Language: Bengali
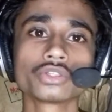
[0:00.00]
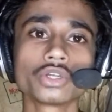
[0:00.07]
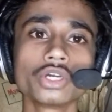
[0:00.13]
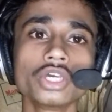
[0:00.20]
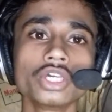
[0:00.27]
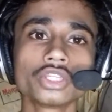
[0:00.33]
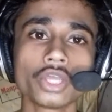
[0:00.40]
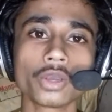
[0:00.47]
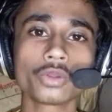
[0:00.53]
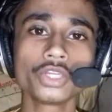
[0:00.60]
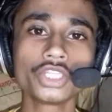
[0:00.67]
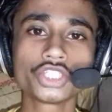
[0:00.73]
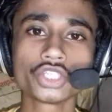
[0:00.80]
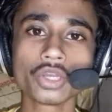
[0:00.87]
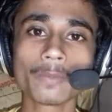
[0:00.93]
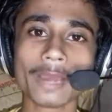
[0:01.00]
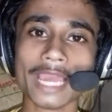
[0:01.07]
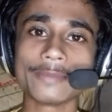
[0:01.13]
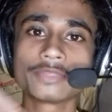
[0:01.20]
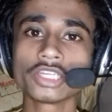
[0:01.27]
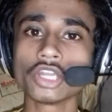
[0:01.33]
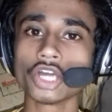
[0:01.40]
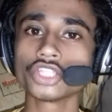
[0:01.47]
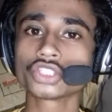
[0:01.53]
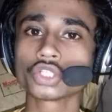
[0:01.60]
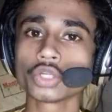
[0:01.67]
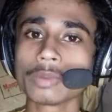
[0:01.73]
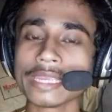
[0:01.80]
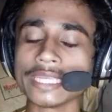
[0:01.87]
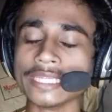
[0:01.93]
জন্য তখনই জিও ফাইভ জি লঞ্চ
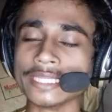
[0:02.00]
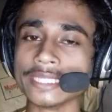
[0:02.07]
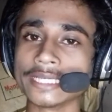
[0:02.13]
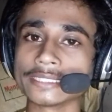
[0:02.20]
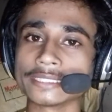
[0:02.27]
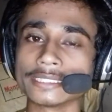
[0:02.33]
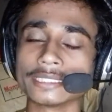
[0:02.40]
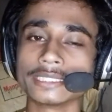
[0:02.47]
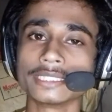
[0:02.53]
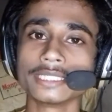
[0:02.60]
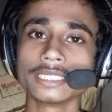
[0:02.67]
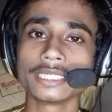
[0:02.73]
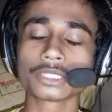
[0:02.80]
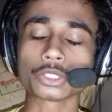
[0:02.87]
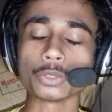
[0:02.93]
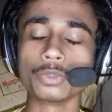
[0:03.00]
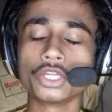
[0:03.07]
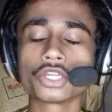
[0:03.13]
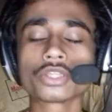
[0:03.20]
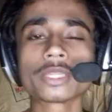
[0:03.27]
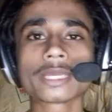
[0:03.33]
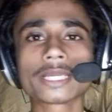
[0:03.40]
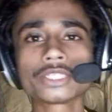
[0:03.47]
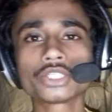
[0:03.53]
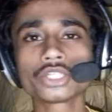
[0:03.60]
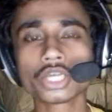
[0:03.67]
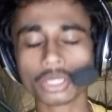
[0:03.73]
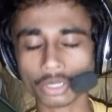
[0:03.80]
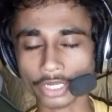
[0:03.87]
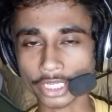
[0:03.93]
করবে ইন্ডিয়াতে তো ভিডিওতে দেখার
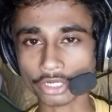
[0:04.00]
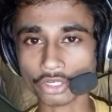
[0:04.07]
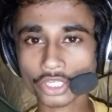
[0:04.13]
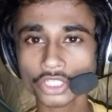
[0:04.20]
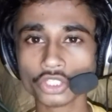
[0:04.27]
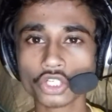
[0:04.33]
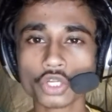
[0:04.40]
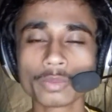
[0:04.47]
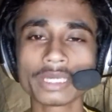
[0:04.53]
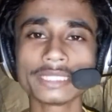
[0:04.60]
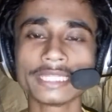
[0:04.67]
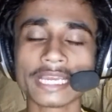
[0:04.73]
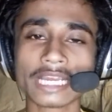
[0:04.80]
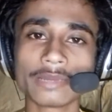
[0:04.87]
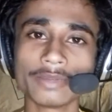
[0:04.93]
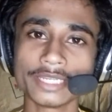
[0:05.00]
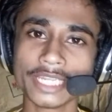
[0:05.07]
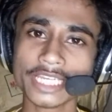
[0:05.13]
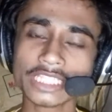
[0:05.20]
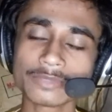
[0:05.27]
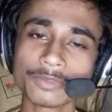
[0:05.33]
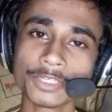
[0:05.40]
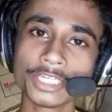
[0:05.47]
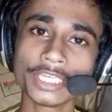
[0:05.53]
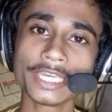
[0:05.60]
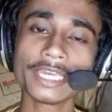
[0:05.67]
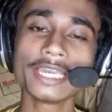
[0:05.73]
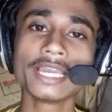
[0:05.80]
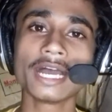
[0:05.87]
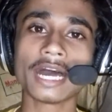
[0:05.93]
জন্য অনেক অনেক ধন্যবাদ দেখাবে নেক্সট ভিডিও
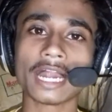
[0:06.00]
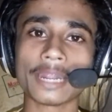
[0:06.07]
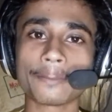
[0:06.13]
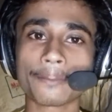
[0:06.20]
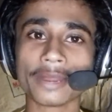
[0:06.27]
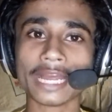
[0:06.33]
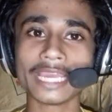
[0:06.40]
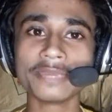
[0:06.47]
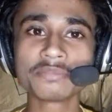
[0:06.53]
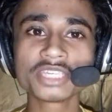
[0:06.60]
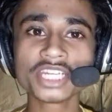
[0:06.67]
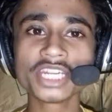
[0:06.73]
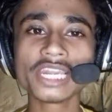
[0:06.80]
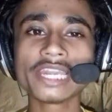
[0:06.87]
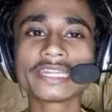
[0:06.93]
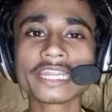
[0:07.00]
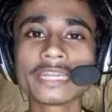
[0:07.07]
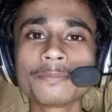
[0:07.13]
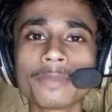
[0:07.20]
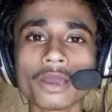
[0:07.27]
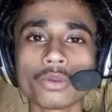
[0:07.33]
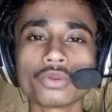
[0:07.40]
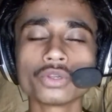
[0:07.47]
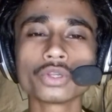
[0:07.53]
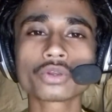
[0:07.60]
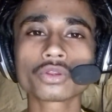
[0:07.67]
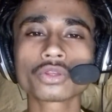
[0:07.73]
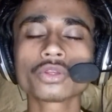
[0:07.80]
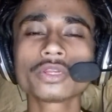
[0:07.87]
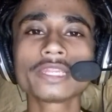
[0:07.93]
আর ফাইভ জি রিলেটেড বা অন্য
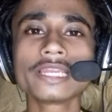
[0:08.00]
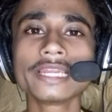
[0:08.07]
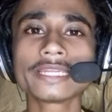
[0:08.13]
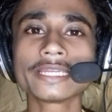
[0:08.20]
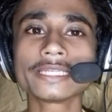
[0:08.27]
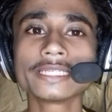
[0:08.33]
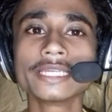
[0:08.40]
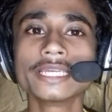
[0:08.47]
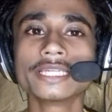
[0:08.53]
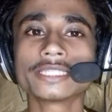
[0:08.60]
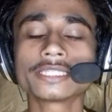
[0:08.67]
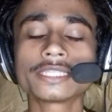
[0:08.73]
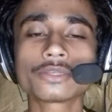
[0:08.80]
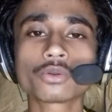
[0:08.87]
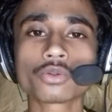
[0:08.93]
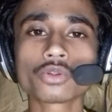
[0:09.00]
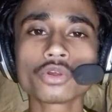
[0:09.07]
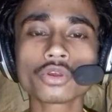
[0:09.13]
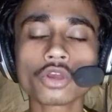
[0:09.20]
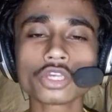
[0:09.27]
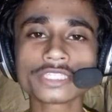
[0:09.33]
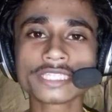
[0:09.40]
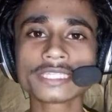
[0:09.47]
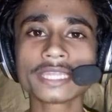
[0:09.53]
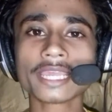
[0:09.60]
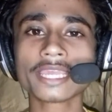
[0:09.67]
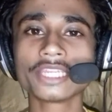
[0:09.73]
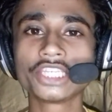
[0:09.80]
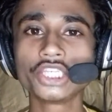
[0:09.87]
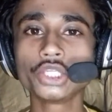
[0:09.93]
কোনো রিলেটেড যদি কোনো কোশ্চেন
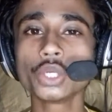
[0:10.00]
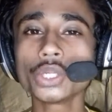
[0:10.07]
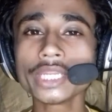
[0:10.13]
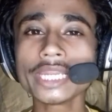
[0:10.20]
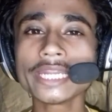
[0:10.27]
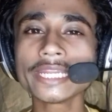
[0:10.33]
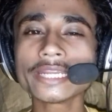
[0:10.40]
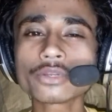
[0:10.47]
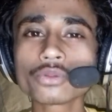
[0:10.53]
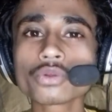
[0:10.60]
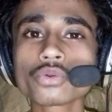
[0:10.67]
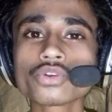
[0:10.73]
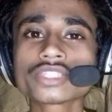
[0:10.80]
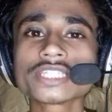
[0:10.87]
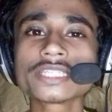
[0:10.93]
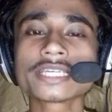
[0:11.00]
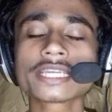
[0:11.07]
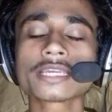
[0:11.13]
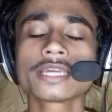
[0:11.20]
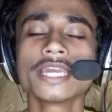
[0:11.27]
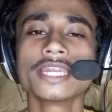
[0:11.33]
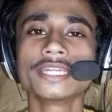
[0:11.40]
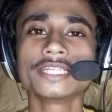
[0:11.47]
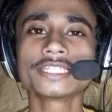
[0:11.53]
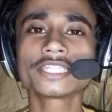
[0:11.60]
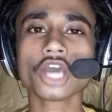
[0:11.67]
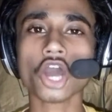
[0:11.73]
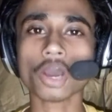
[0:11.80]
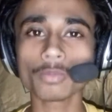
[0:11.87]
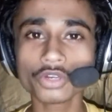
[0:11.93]
থাকে জিও রিলেটেড কোনো কোশ্চেন থাকে
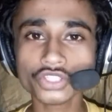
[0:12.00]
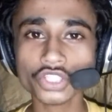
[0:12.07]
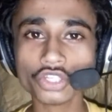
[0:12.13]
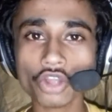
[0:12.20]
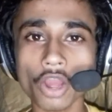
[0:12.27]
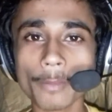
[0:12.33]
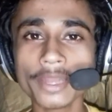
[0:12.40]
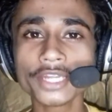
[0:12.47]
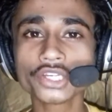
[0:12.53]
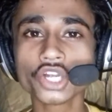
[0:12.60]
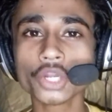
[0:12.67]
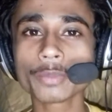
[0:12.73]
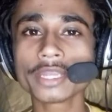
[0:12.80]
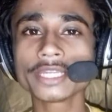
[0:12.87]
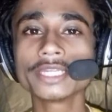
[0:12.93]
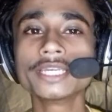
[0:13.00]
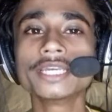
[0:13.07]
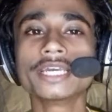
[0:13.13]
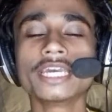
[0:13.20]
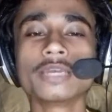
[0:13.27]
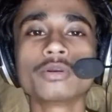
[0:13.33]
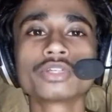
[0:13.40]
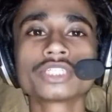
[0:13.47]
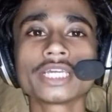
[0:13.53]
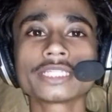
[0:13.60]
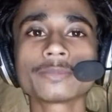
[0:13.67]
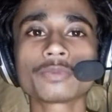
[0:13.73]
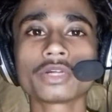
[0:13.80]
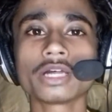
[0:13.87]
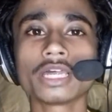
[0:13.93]
নিজেদের অবশ্যই কমেন্ট করবেন এবং
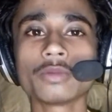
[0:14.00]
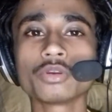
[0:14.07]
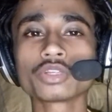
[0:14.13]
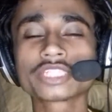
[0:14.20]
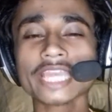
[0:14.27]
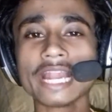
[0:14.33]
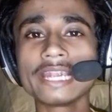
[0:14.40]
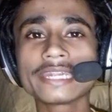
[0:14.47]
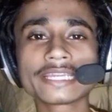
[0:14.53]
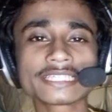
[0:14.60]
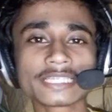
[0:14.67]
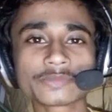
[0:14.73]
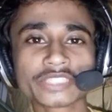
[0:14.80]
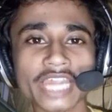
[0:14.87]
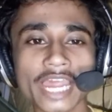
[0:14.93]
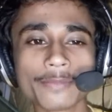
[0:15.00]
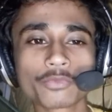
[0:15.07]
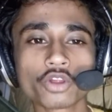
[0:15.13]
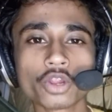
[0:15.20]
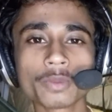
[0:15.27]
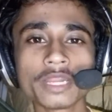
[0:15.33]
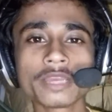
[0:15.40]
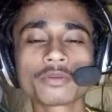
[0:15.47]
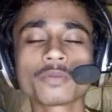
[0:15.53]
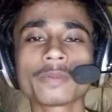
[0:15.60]
যাতে এবং চ্যানেলটিকে সাবস্ক্রাইব করবেন